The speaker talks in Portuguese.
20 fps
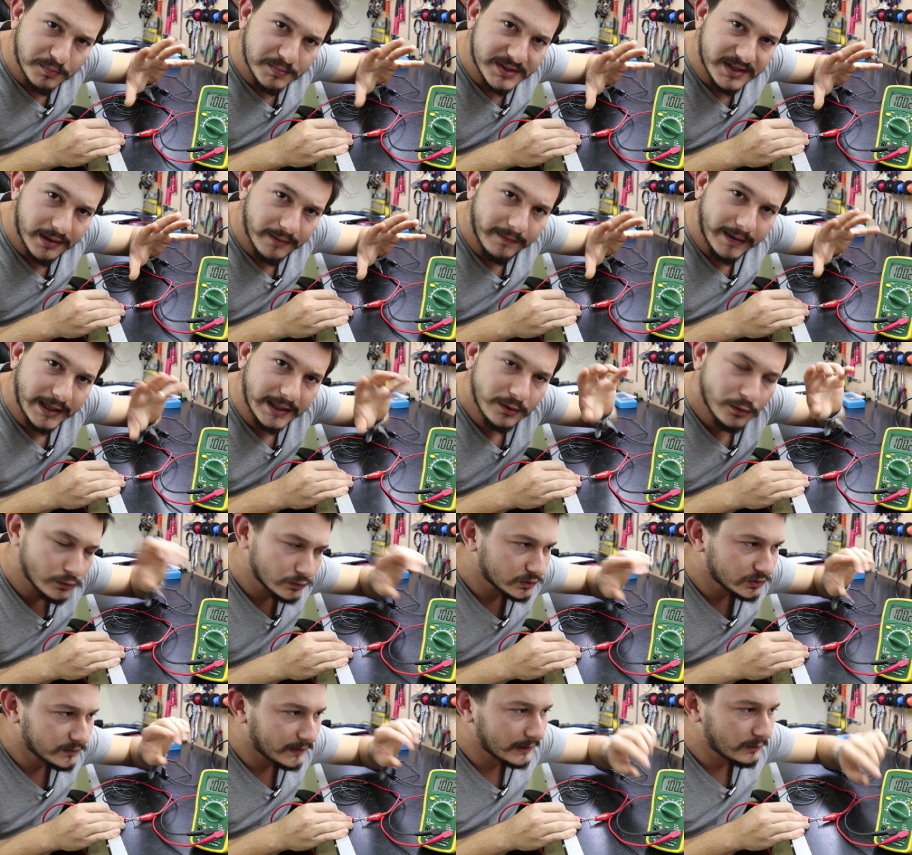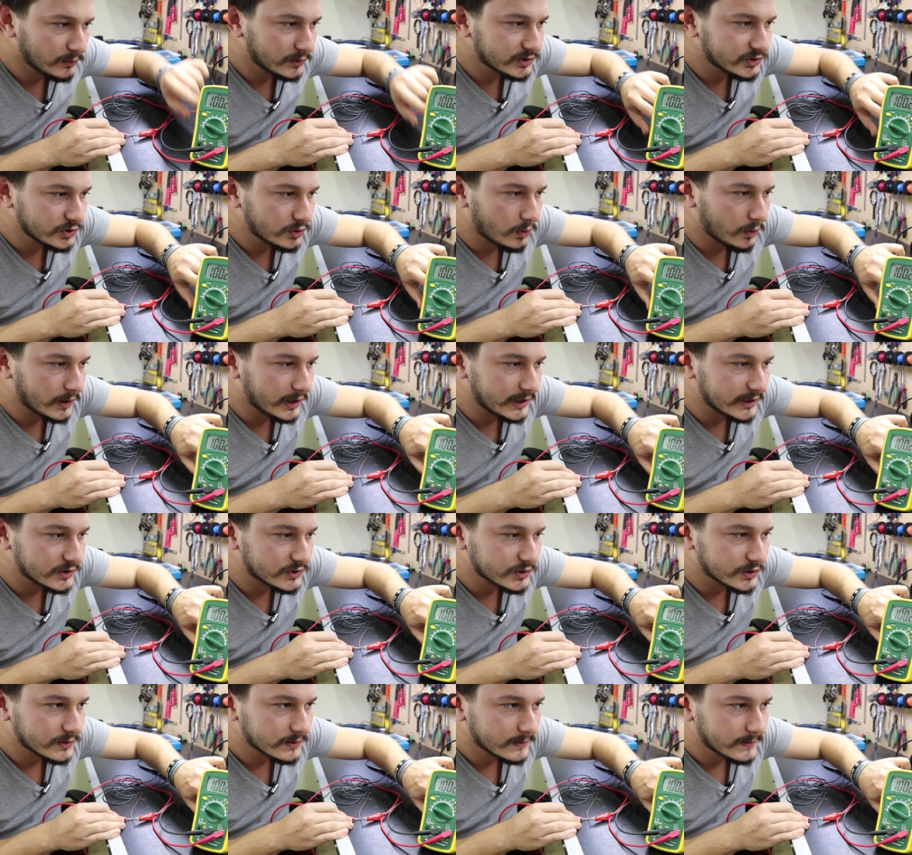observar em outros valores de
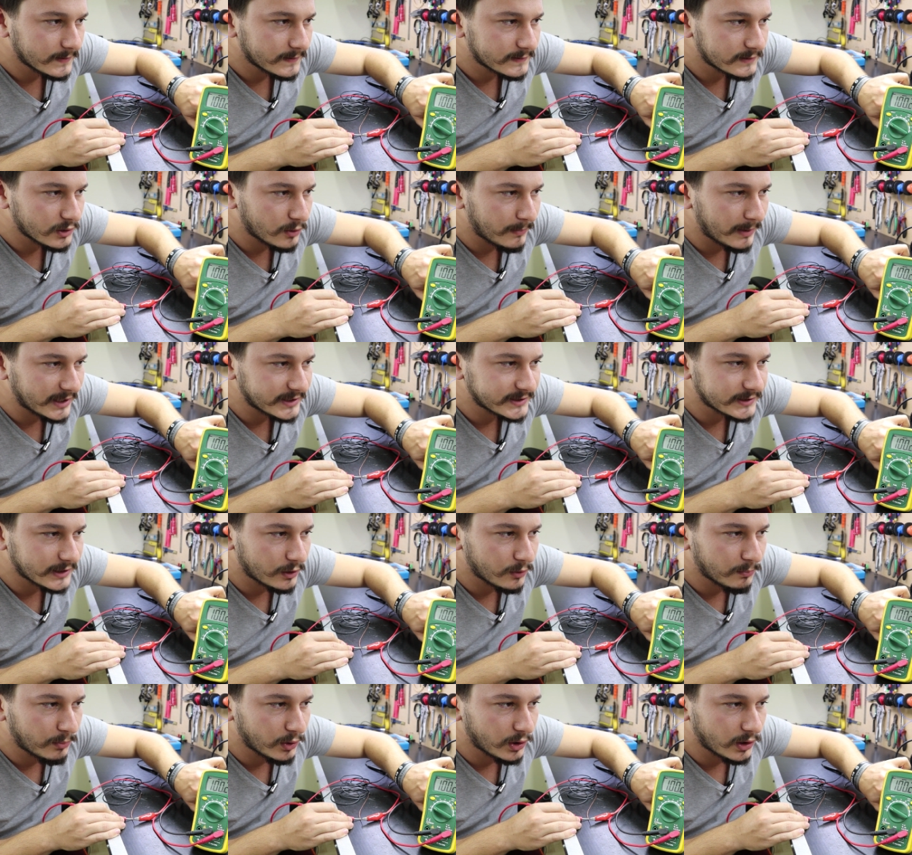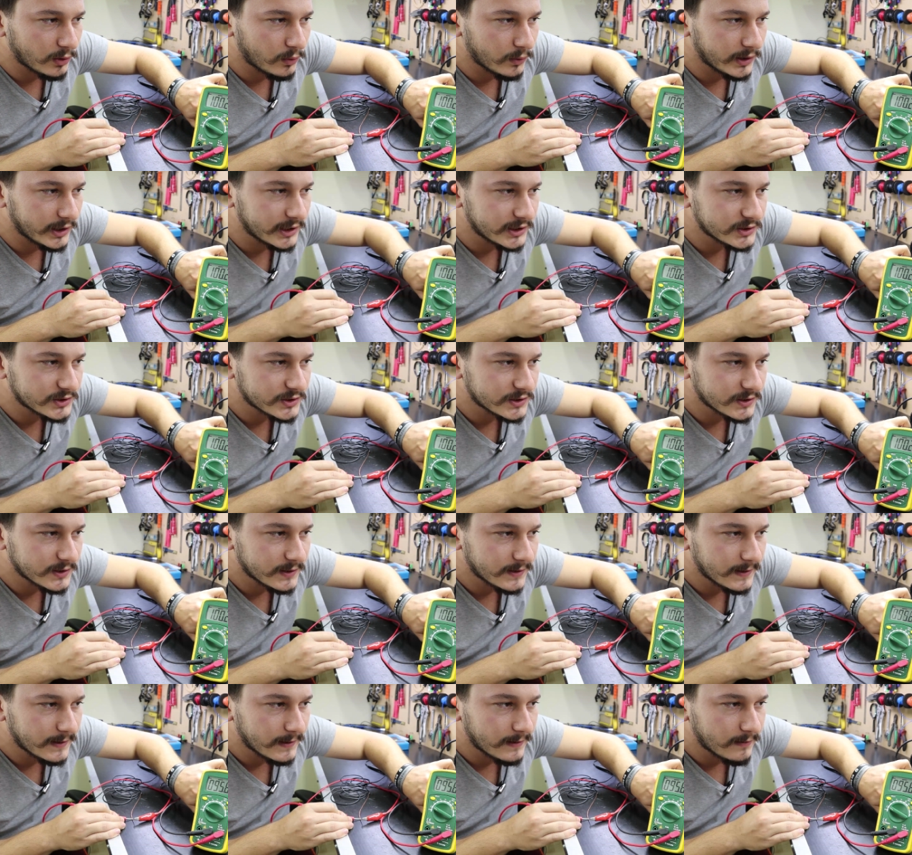corrente. Se eu baixar um pouco a corrente,
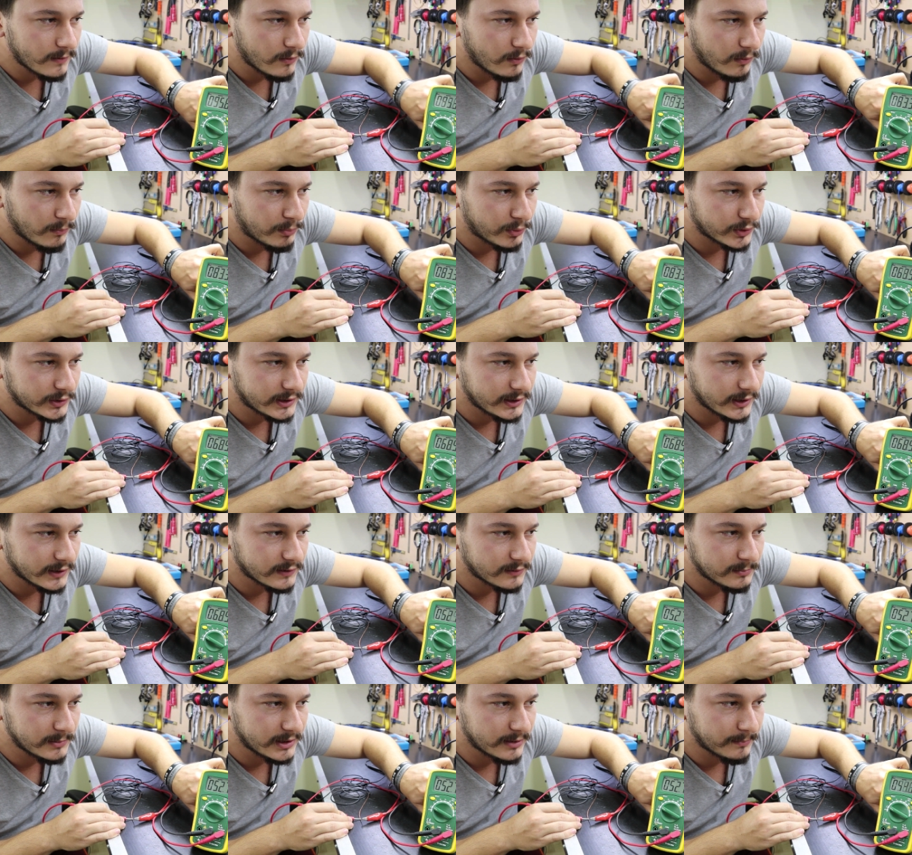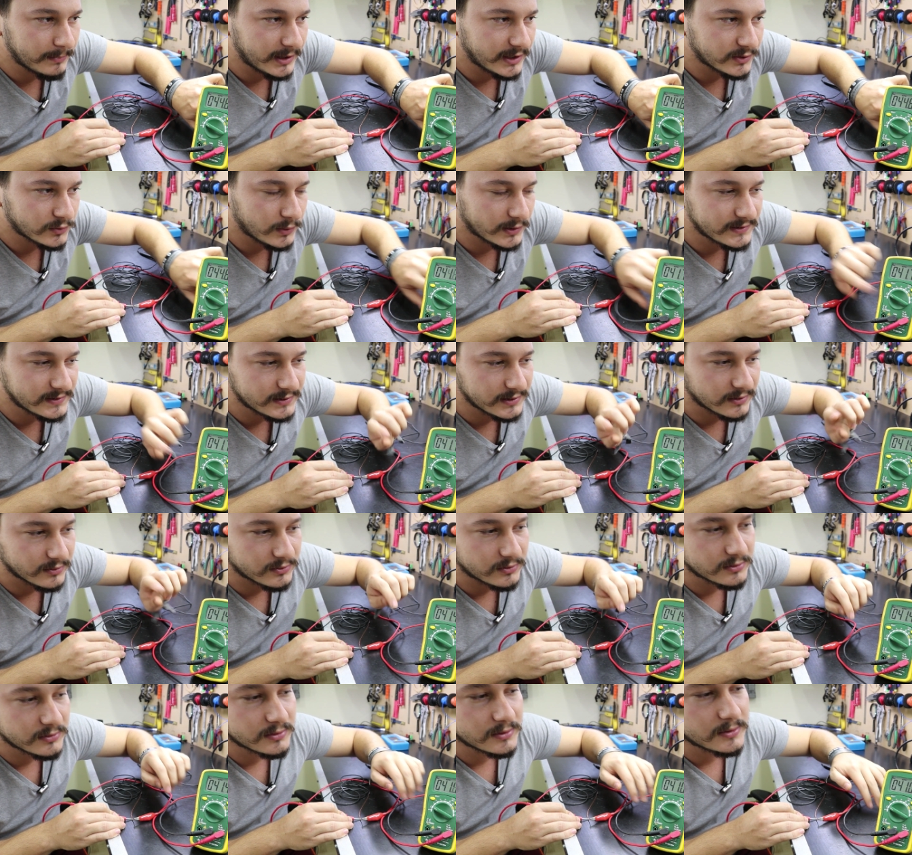vamos por 500 mA,
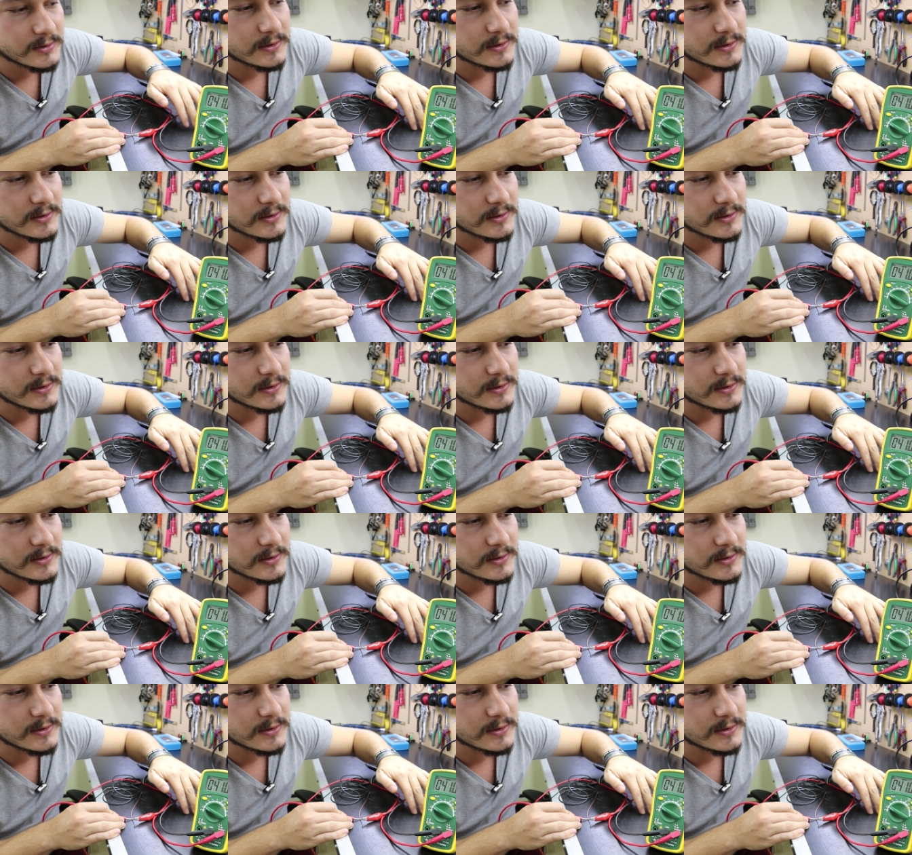400.